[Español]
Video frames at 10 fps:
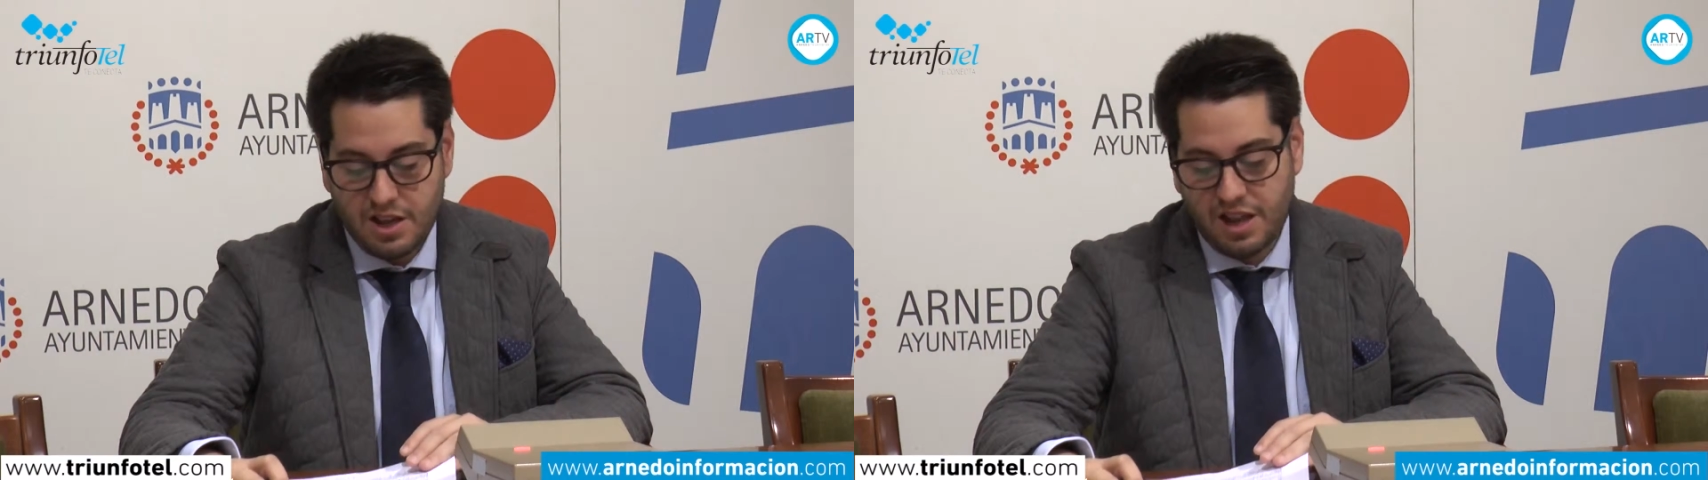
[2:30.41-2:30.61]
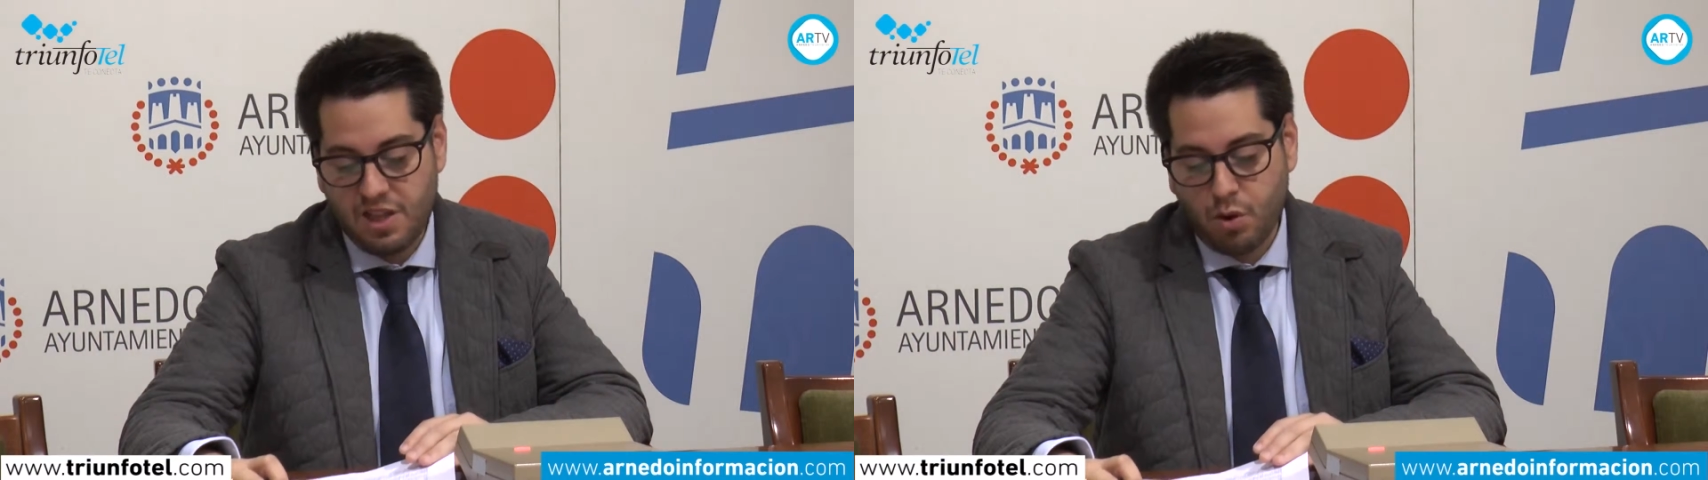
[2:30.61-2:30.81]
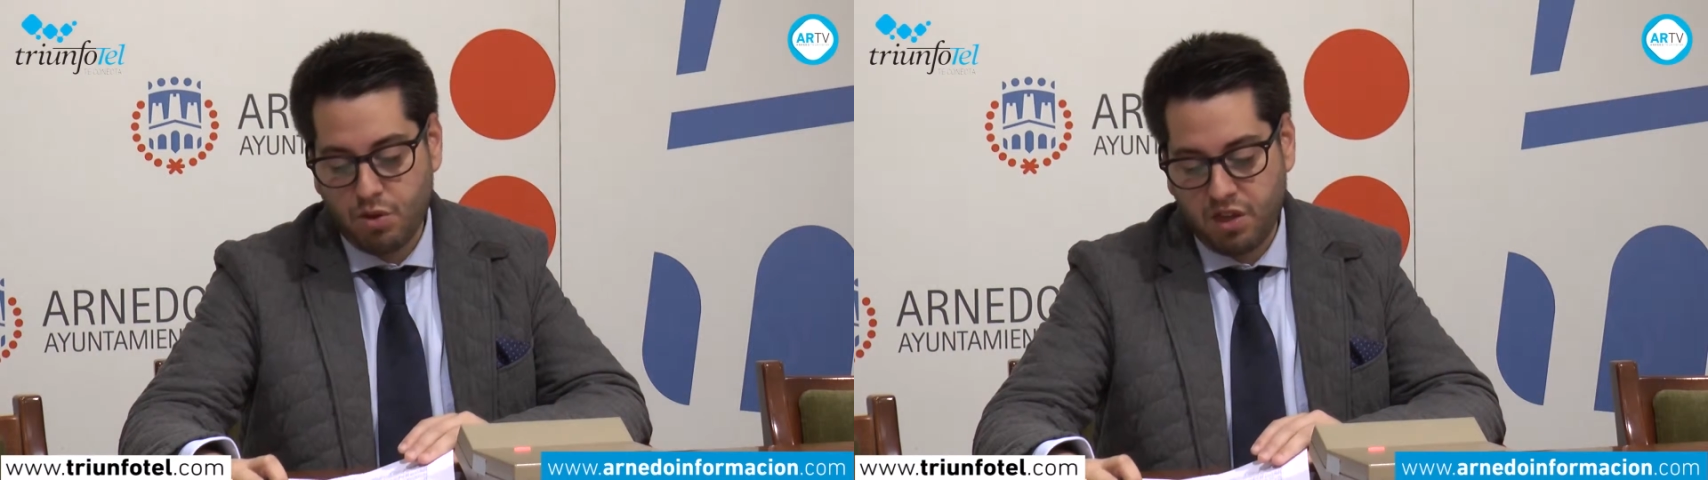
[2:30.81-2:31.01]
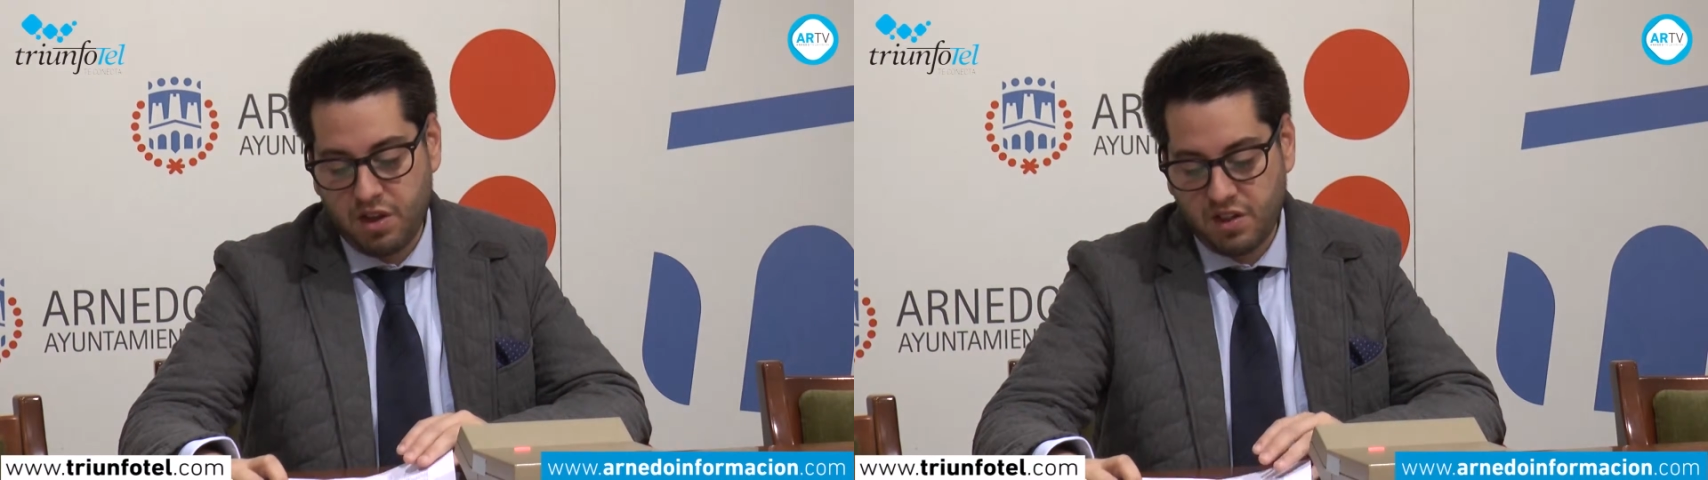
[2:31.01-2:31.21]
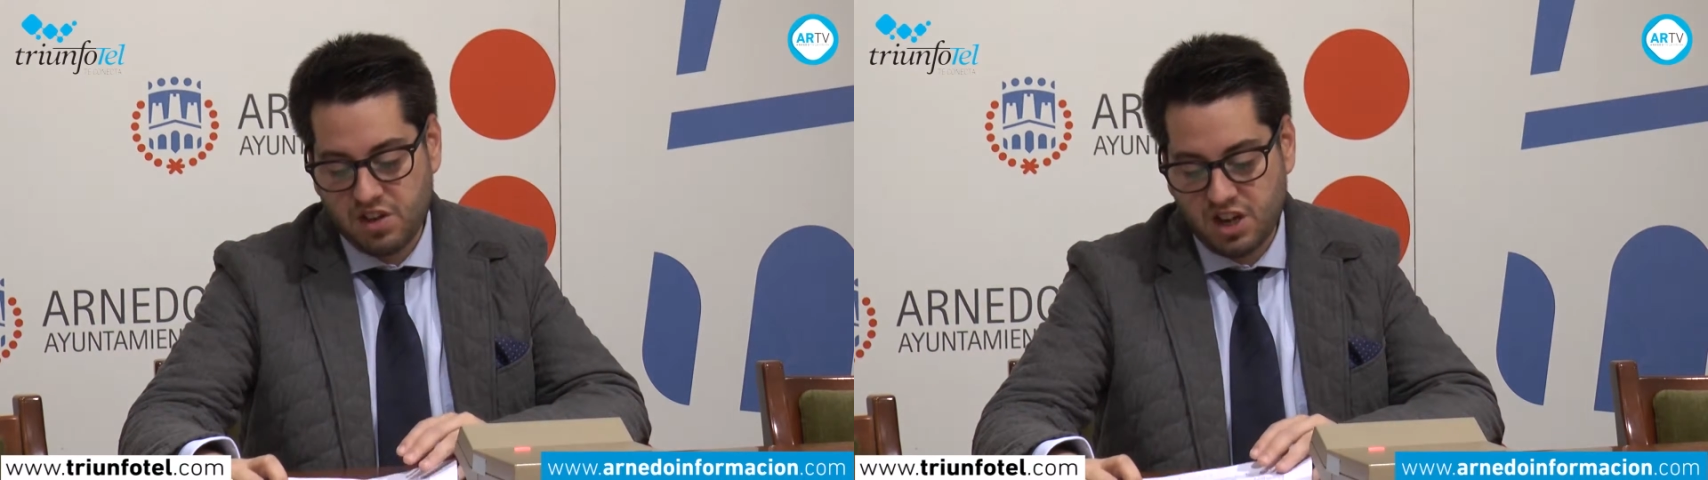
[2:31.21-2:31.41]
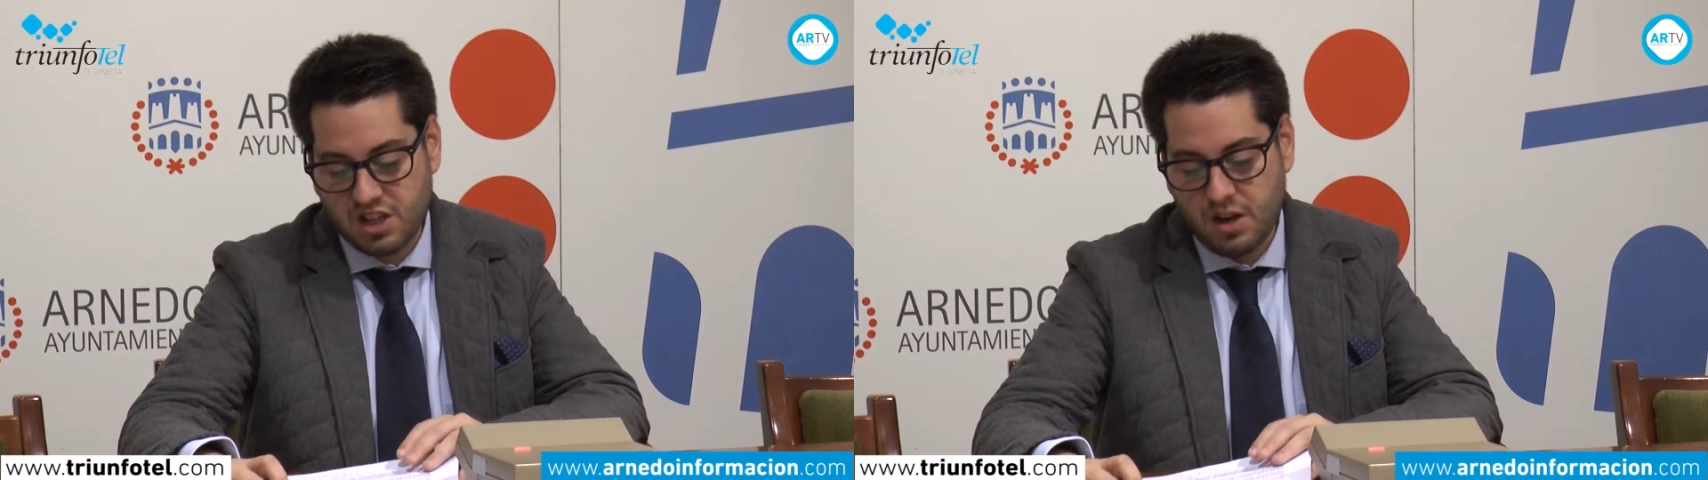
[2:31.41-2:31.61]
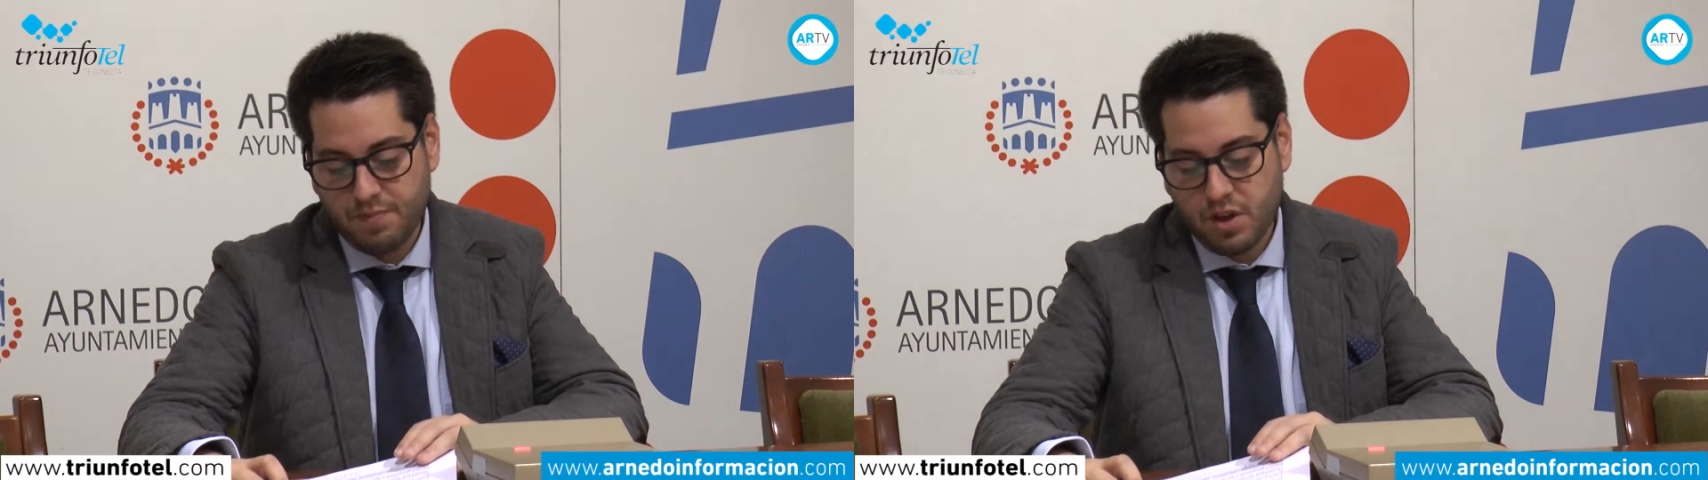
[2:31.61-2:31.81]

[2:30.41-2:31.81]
y de conceder dichas